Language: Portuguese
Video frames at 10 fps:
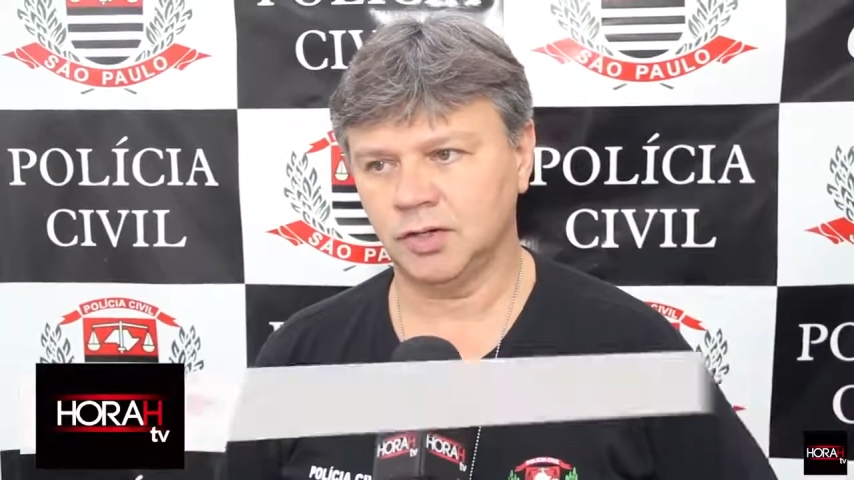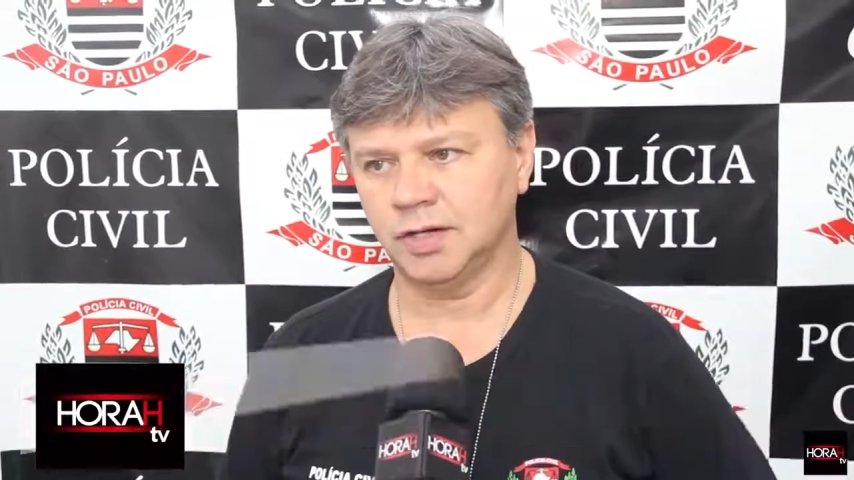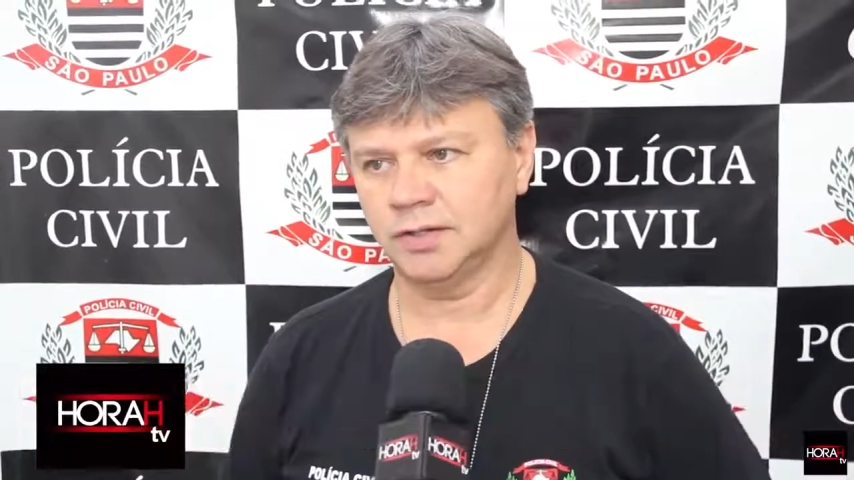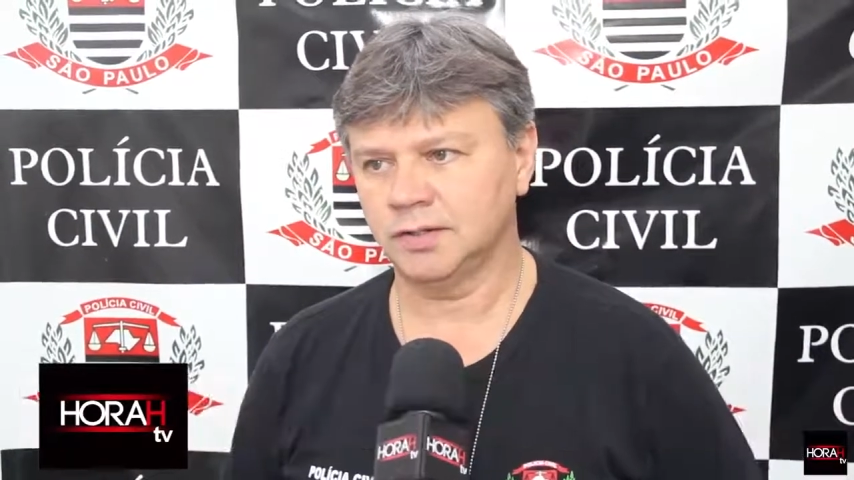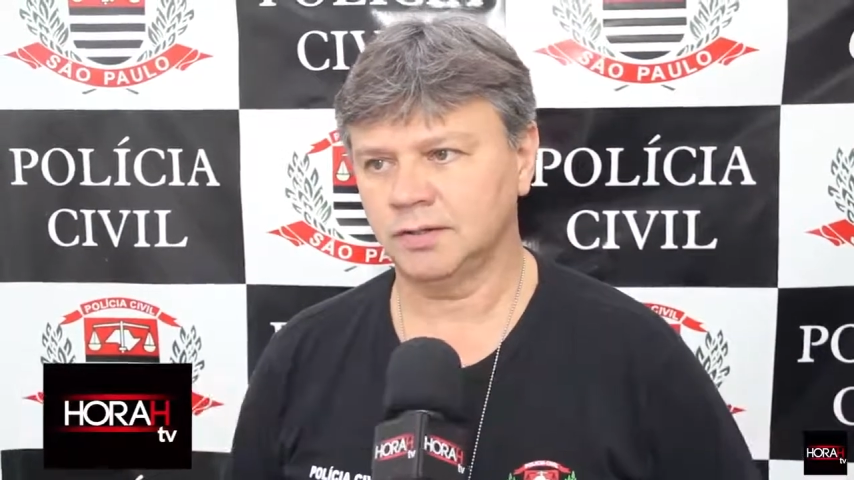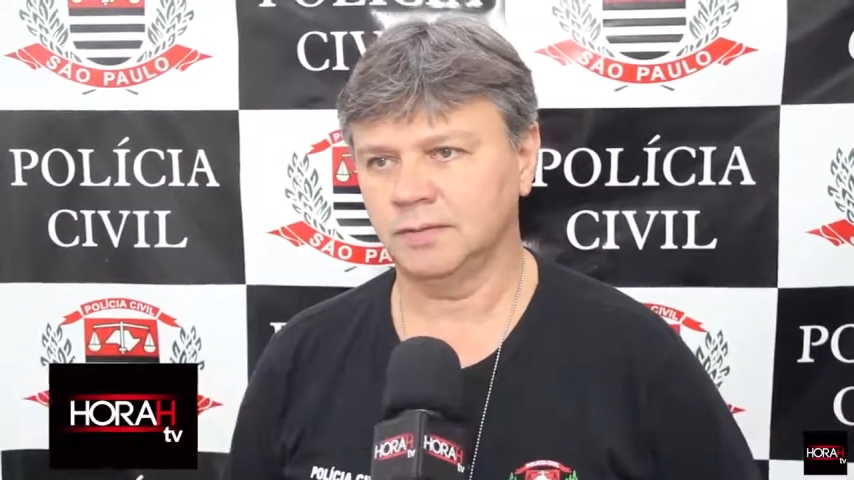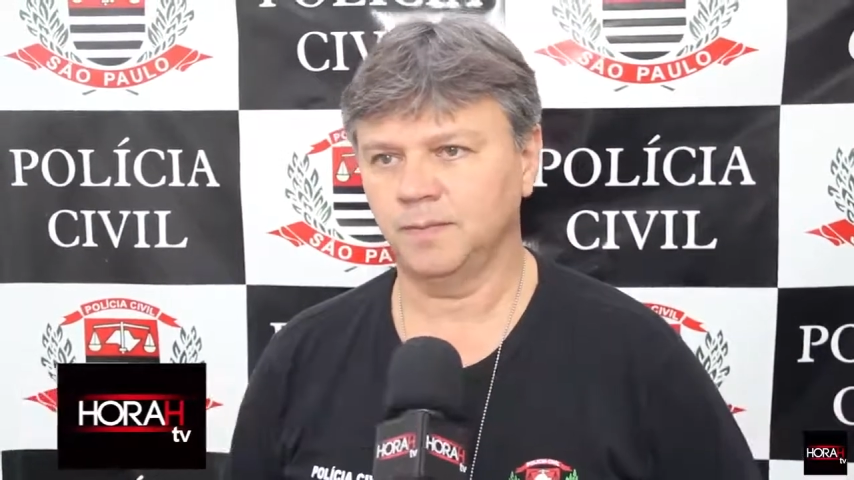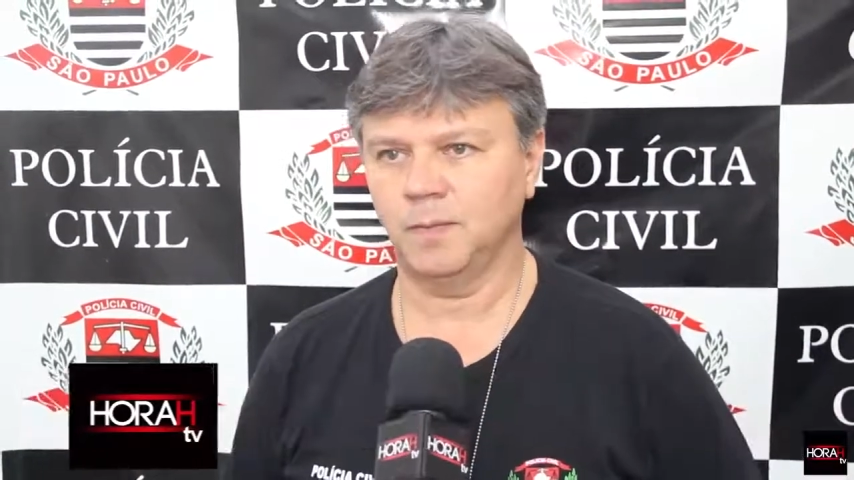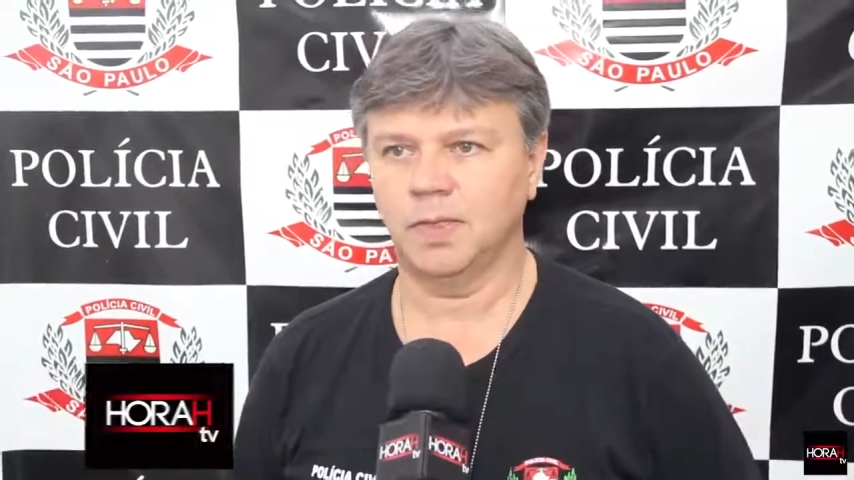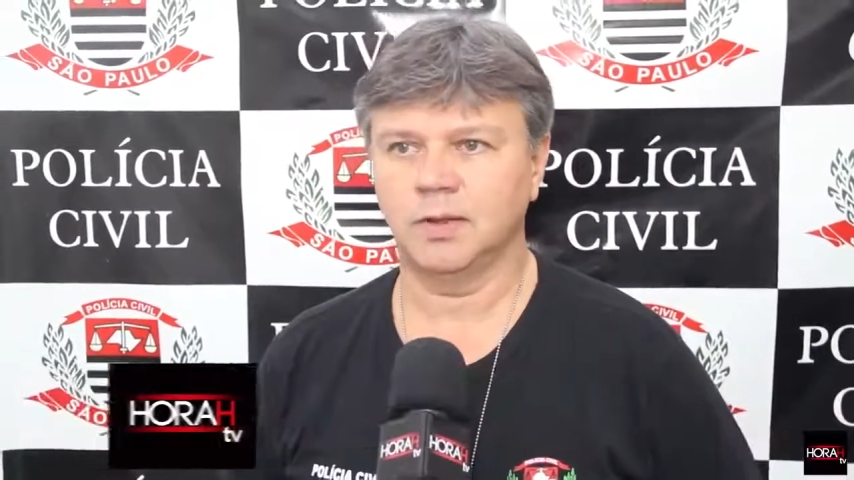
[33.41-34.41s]
horas
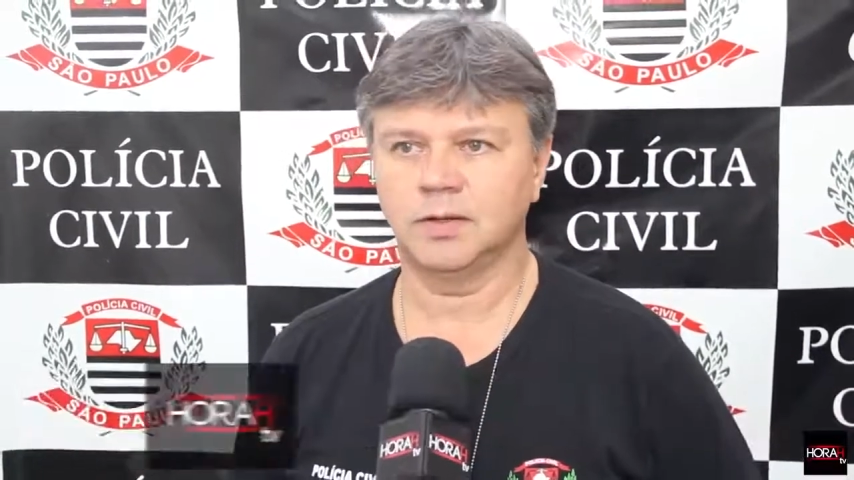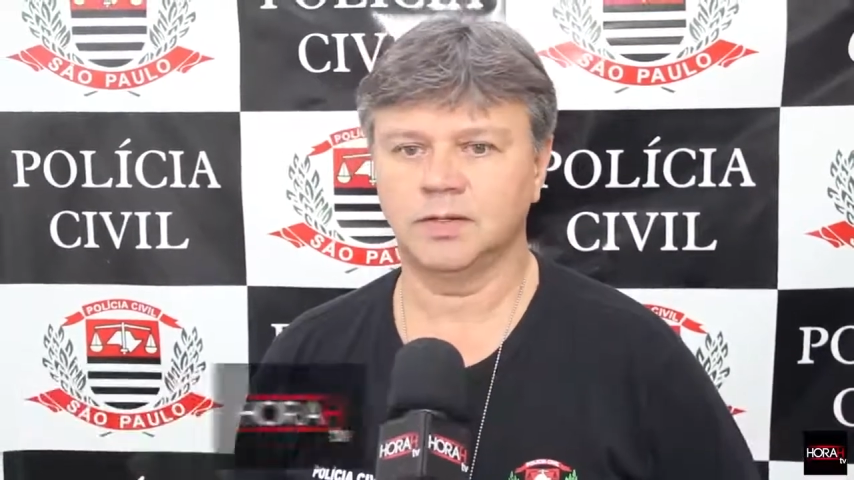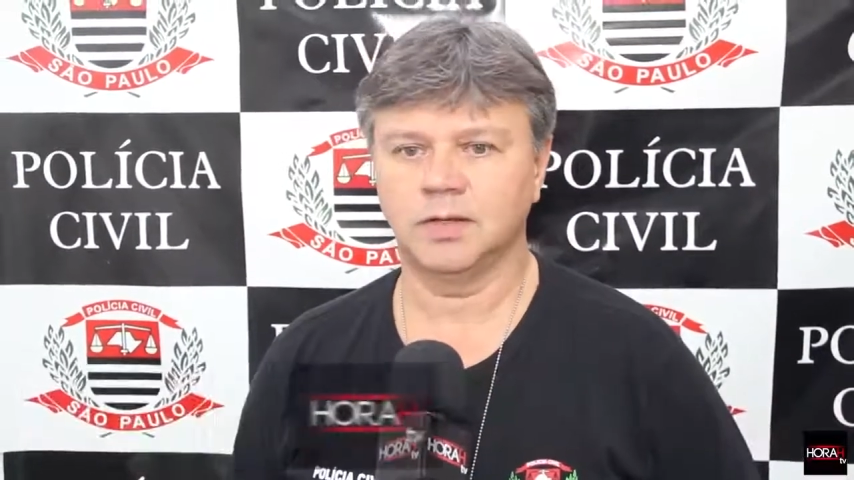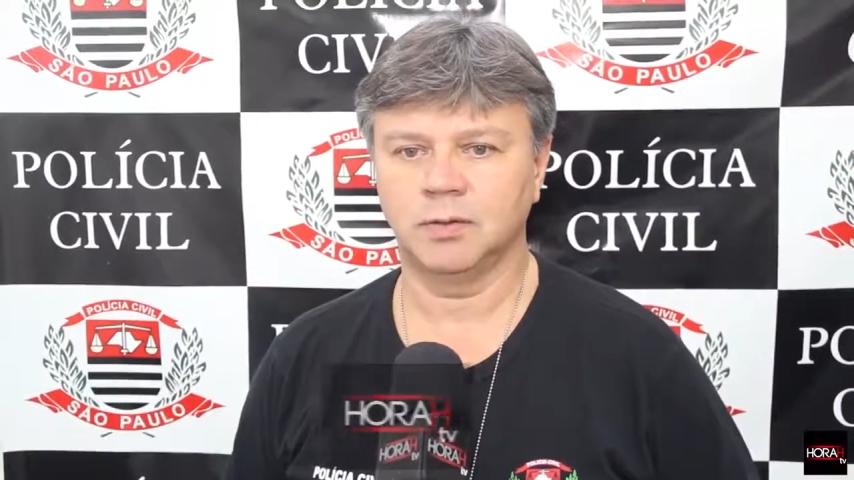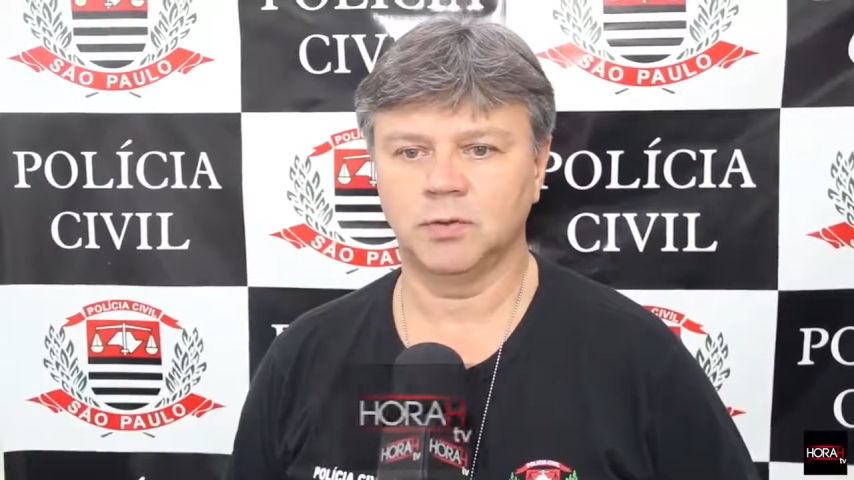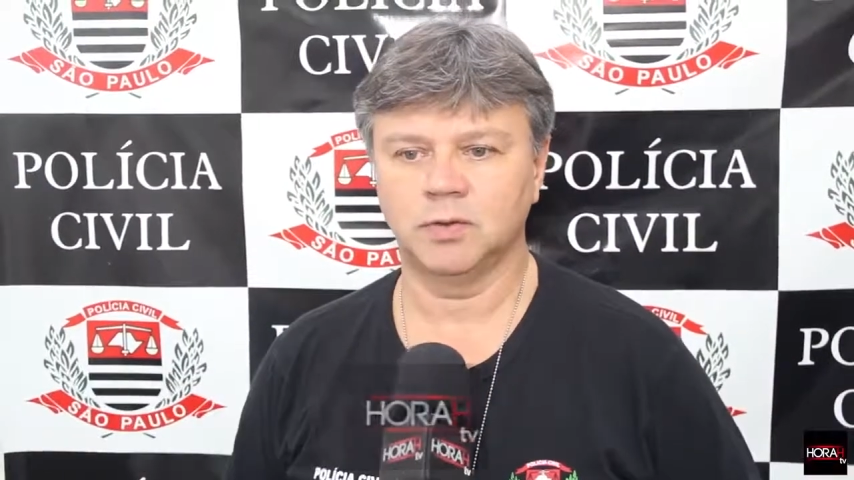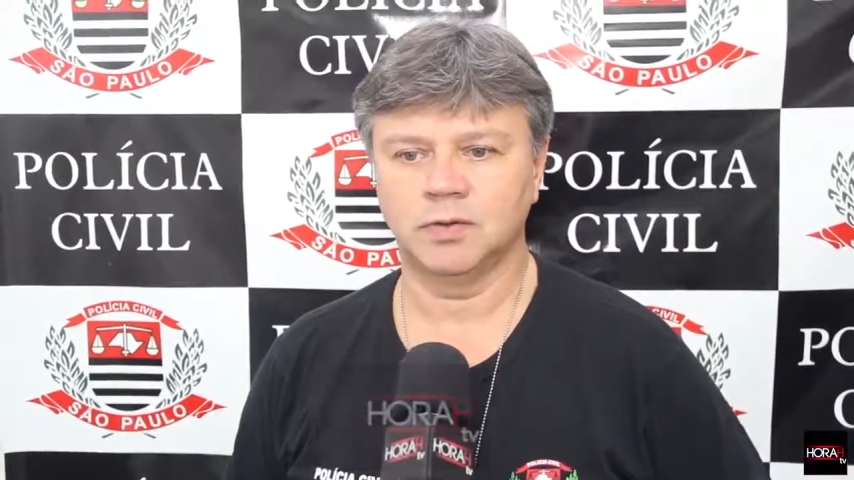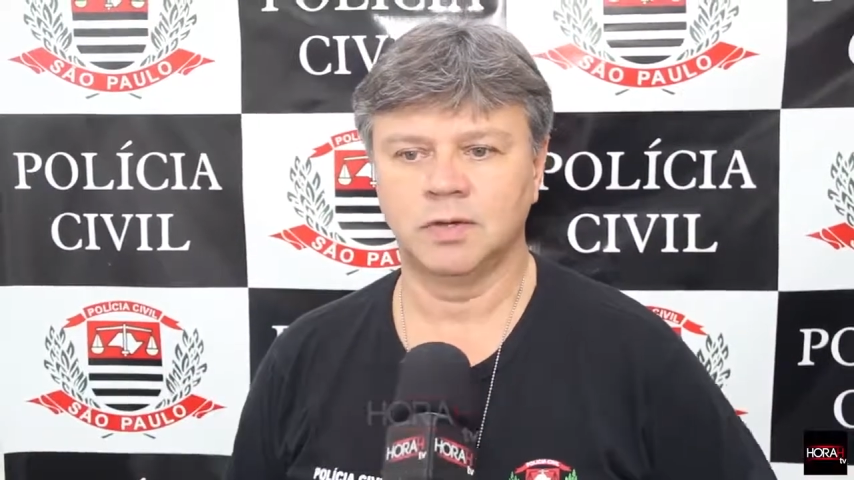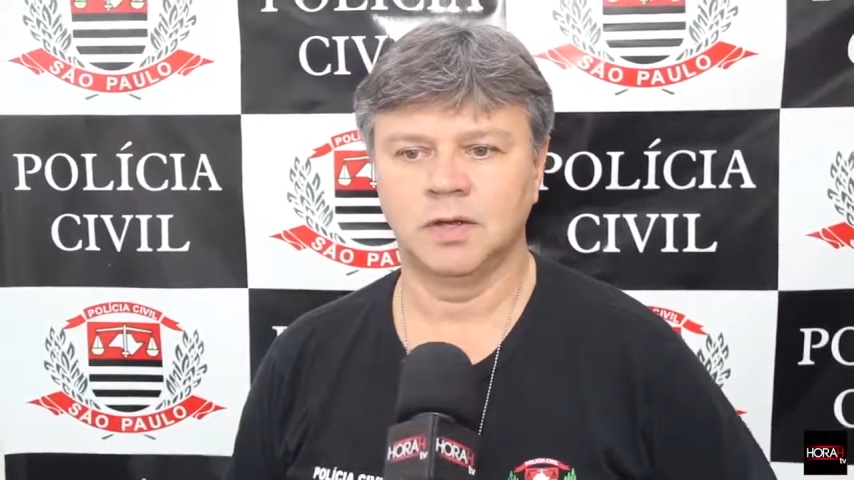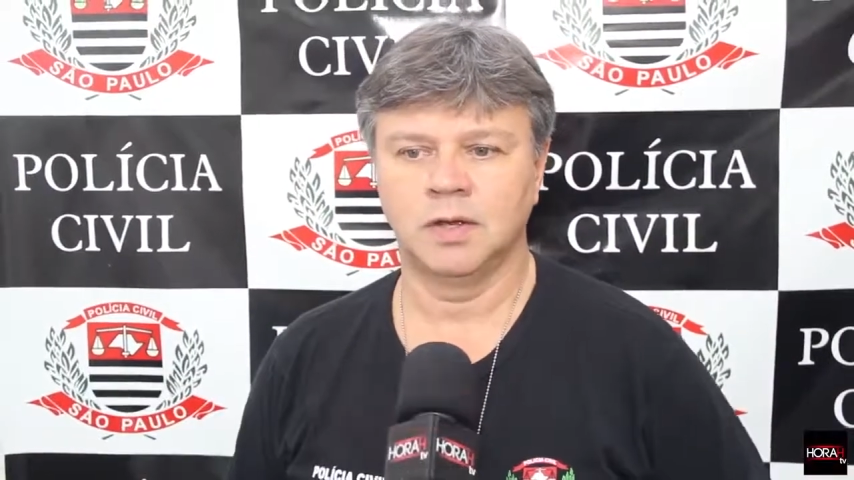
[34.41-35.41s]
nós estamos